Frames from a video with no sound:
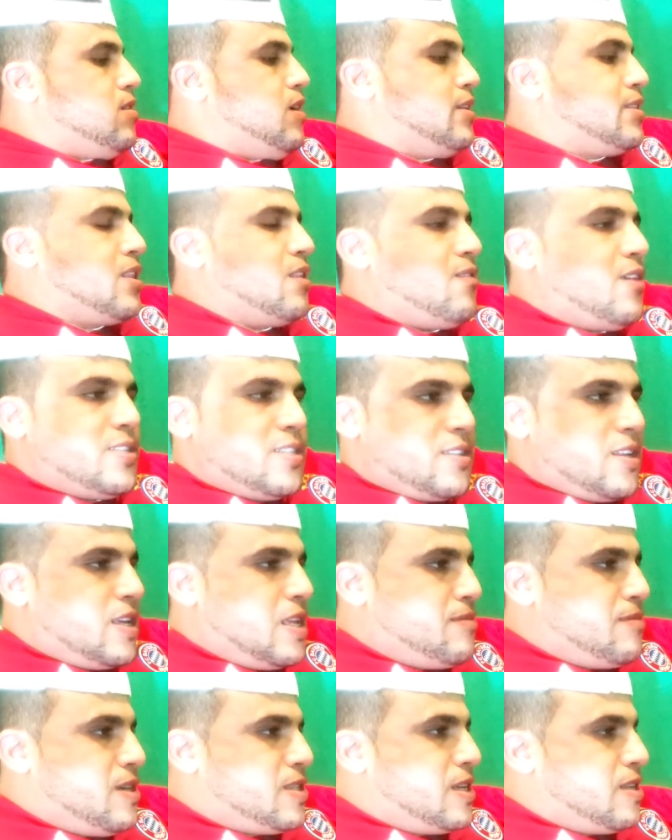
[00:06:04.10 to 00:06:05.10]
التلفازه تاهي
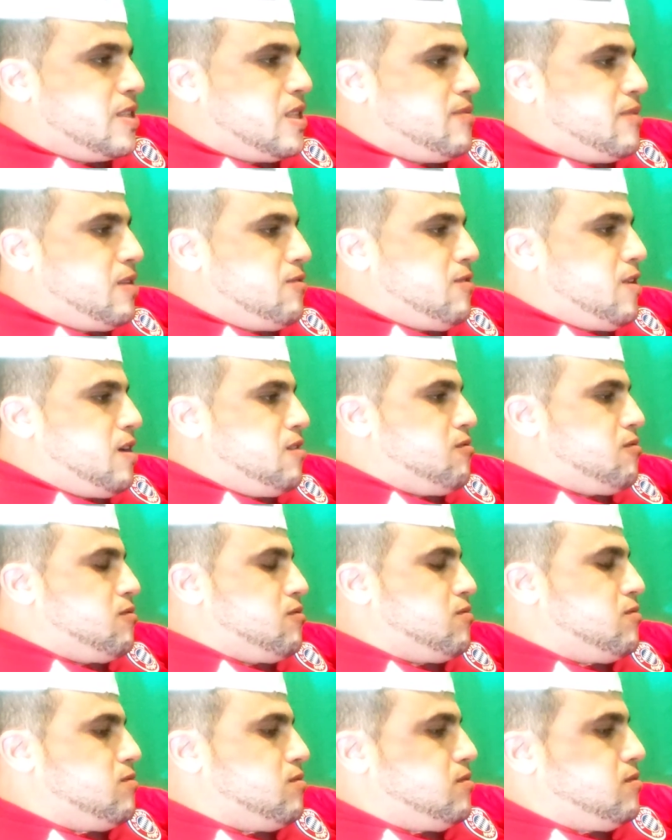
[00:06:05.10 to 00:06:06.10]
راه مبقات خدامه والو
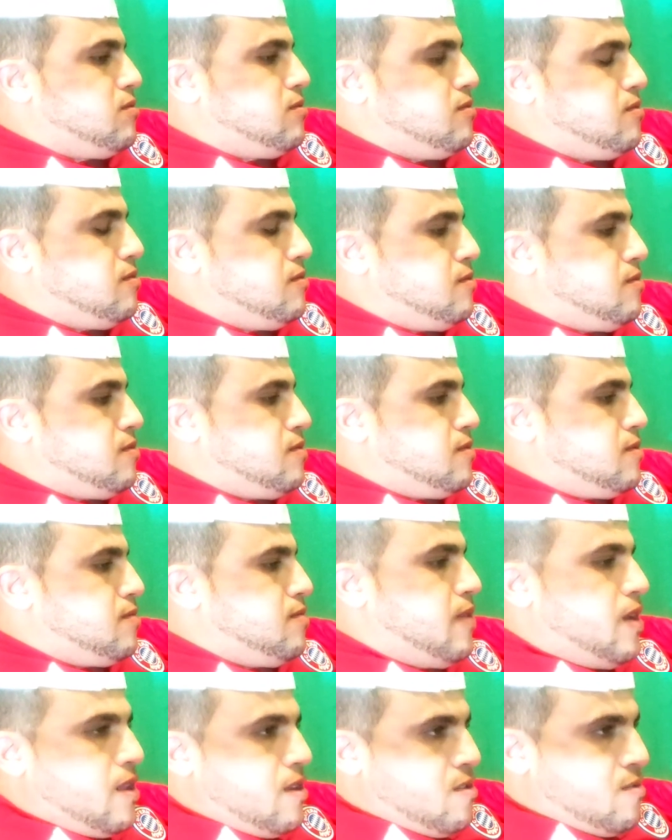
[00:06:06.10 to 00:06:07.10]

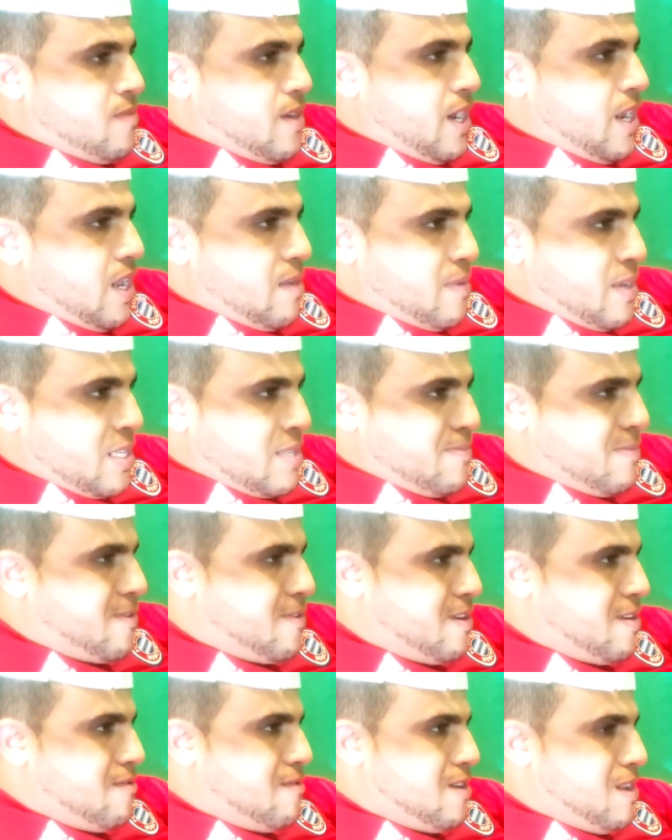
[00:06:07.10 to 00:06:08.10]
ما اليوم كاين لا بين
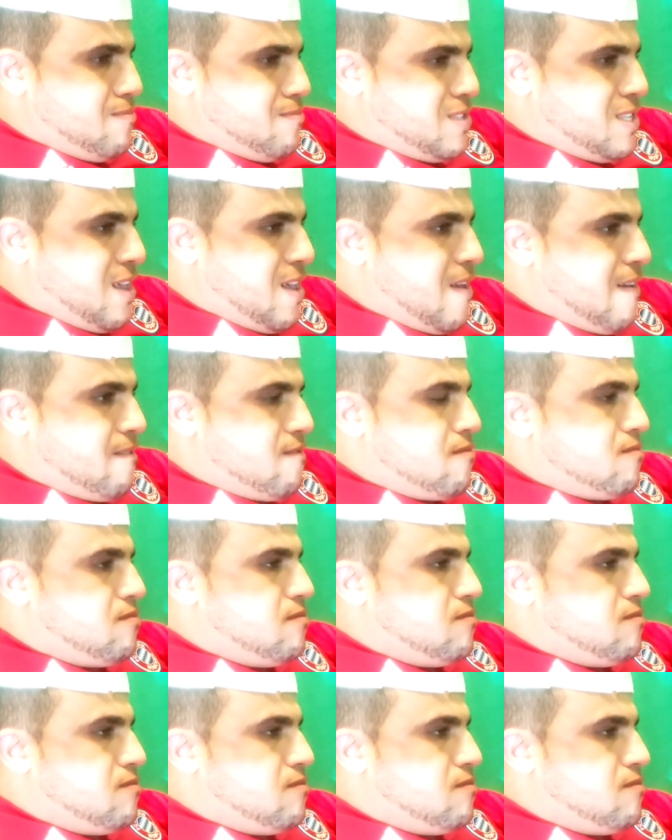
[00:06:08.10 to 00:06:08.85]
سبور ولا غنمسحها